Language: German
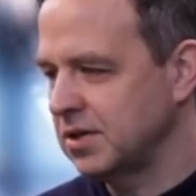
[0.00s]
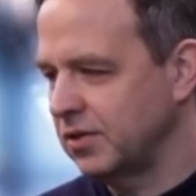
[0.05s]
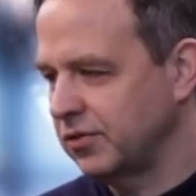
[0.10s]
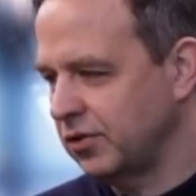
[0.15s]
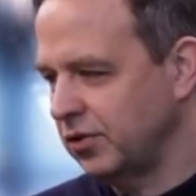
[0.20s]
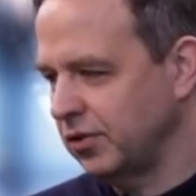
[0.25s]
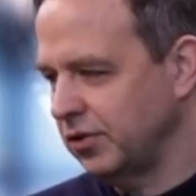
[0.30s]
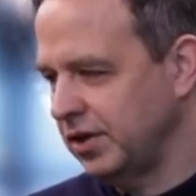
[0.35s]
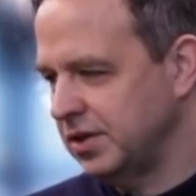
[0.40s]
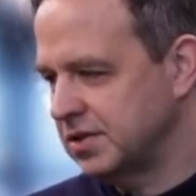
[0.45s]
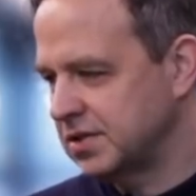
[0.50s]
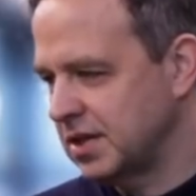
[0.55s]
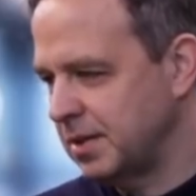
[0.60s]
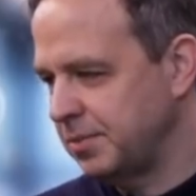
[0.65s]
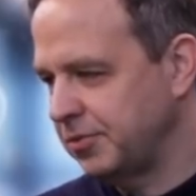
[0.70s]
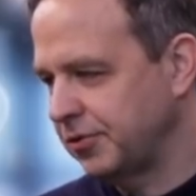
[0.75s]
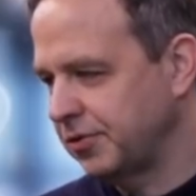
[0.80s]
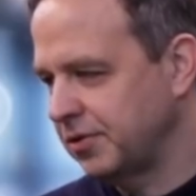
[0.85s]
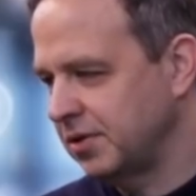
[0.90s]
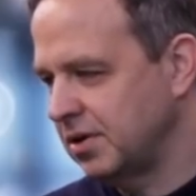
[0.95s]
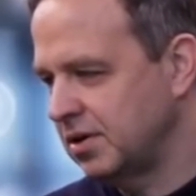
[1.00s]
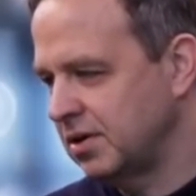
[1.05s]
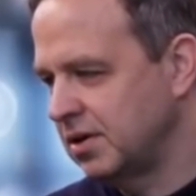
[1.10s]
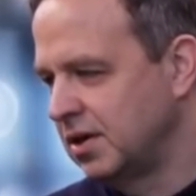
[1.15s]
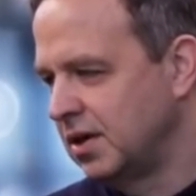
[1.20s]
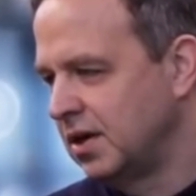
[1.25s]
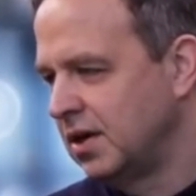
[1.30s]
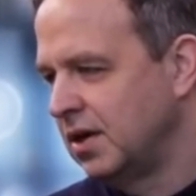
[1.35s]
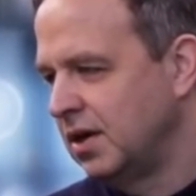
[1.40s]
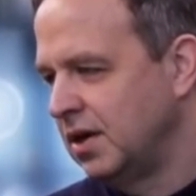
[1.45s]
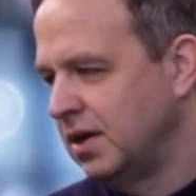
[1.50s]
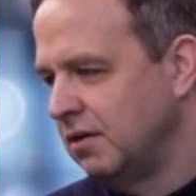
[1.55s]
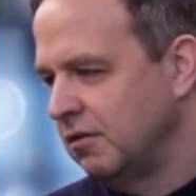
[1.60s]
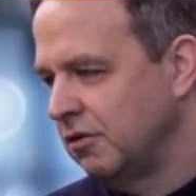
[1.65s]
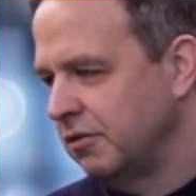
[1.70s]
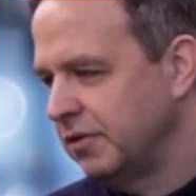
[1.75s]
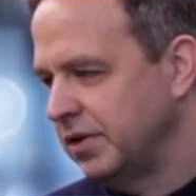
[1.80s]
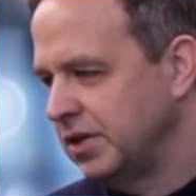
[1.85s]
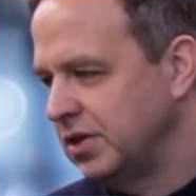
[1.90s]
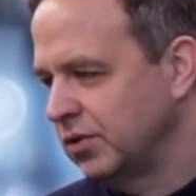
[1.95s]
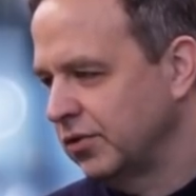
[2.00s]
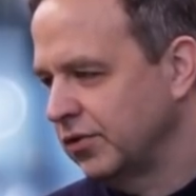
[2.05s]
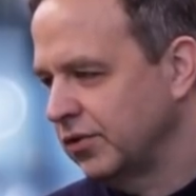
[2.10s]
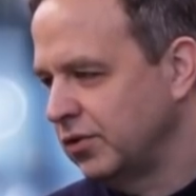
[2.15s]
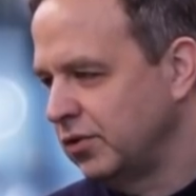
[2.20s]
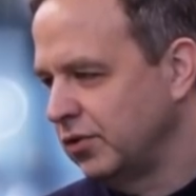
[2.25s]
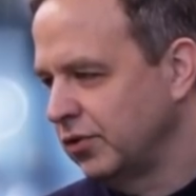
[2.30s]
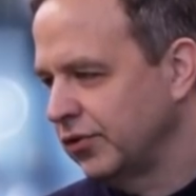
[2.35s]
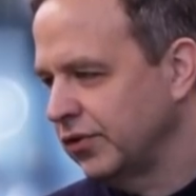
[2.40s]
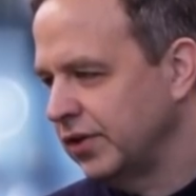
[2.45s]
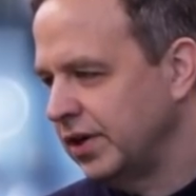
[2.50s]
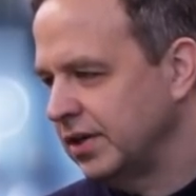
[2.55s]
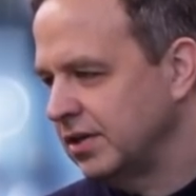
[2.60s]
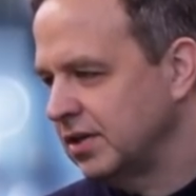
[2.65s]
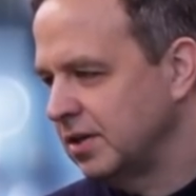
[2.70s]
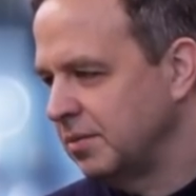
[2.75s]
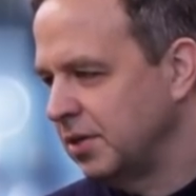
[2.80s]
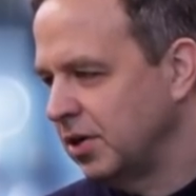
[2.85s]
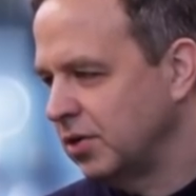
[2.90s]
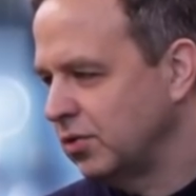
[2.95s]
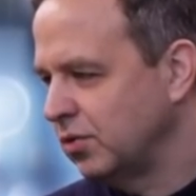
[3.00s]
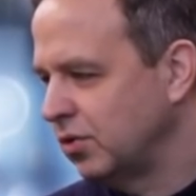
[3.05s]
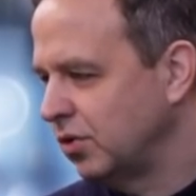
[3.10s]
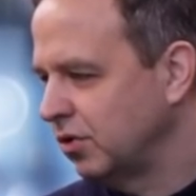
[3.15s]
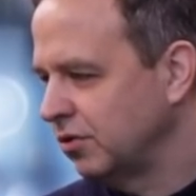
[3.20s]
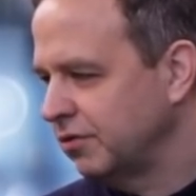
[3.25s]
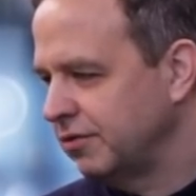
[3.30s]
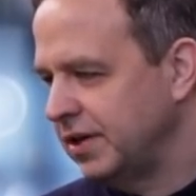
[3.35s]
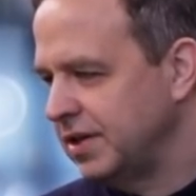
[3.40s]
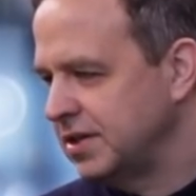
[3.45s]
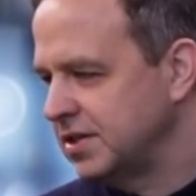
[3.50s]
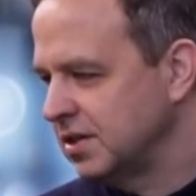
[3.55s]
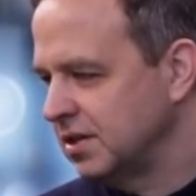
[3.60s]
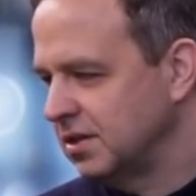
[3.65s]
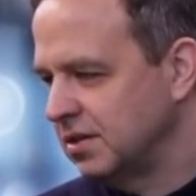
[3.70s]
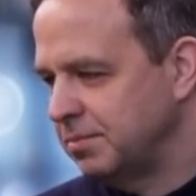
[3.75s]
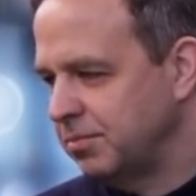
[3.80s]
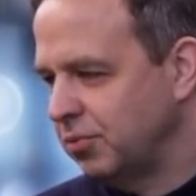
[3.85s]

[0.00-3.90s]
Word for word: Also auch hier selbst, äh, wenn man hier unsere Newsseite immer nur irgendwelche